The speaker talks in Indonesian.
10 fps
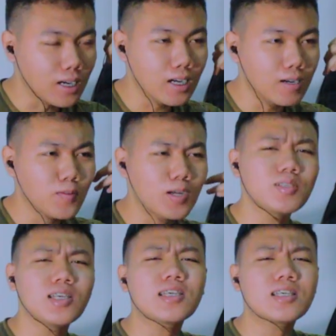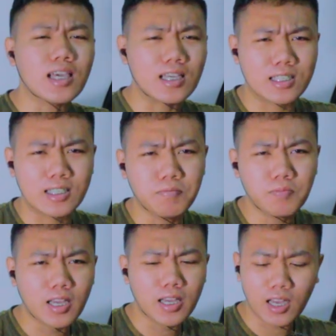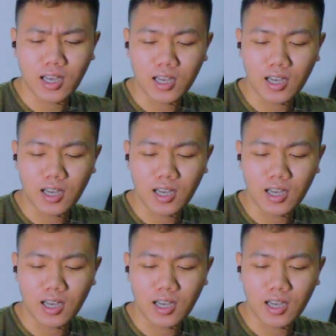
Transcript: uh, bukan menjadi gay sih lebih kayak